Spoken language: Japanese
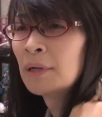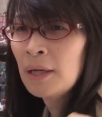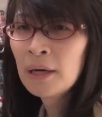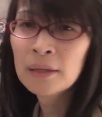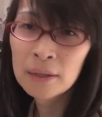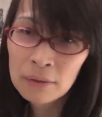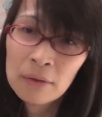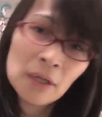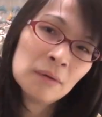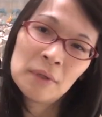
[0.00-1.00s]
まなかったと。
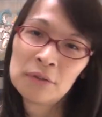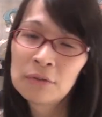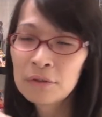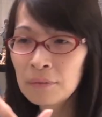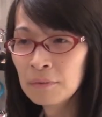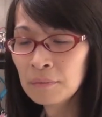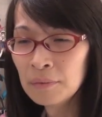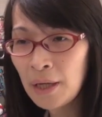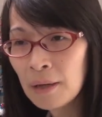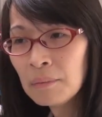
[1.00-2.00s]
まあ、ちょっと
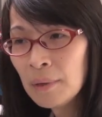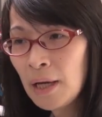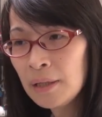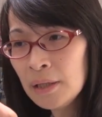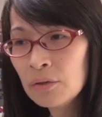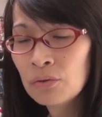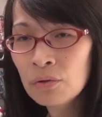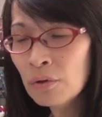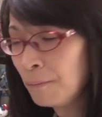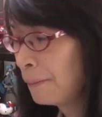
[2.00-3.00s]
ね前に行く
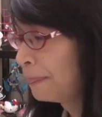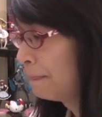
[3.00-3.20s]
と